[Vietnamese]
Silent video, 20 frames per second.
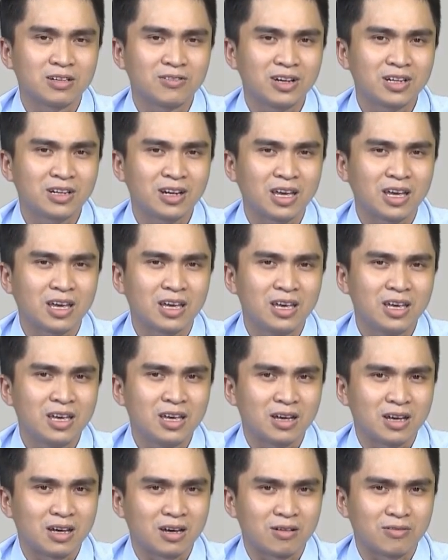tới vấn đề
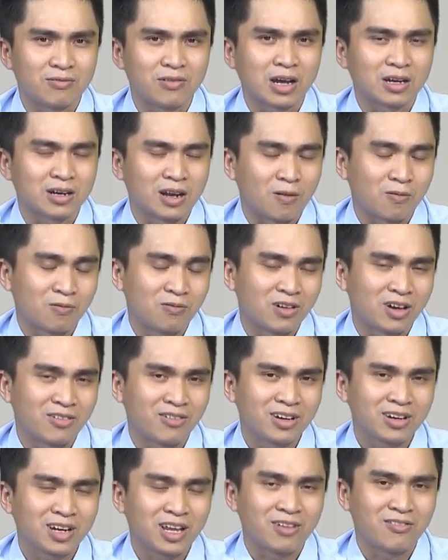à, vận động và
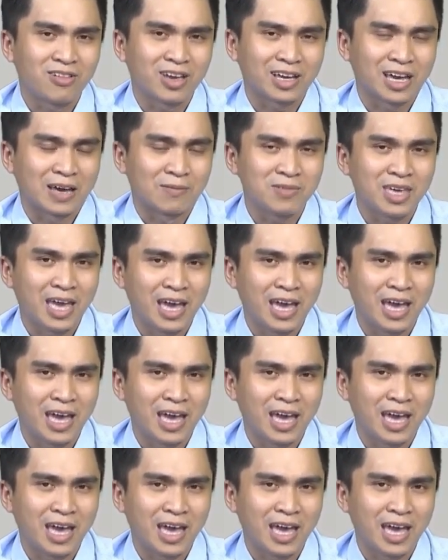vấn đề về cảm